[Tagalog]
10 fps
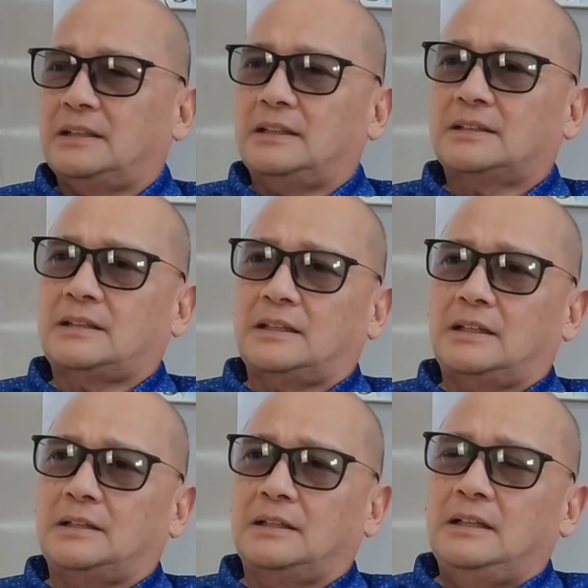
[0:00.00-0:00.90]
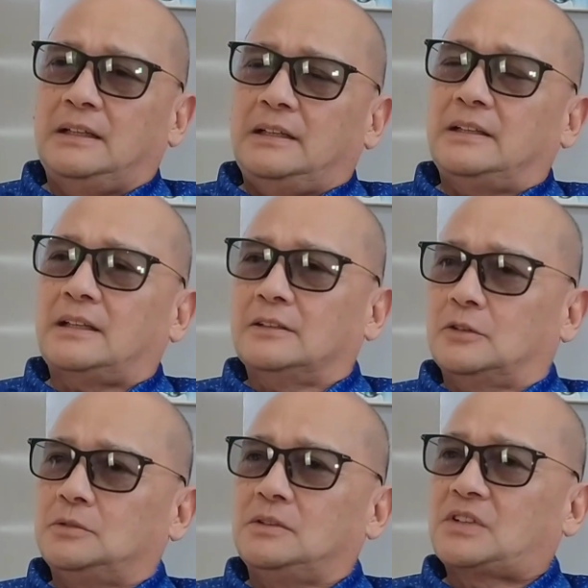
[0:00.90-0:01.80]
as a isang
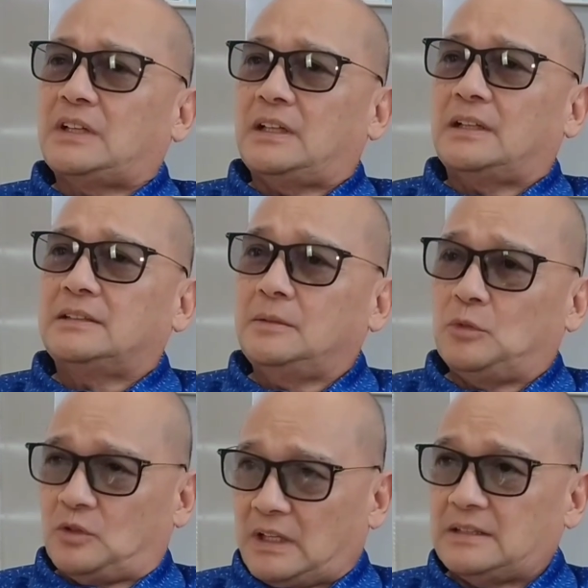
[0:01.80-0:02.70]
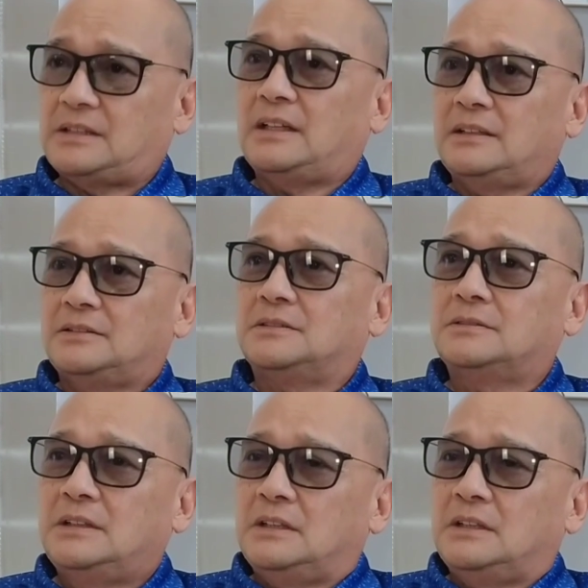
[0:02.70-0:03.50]
tool sa demokrasya. No?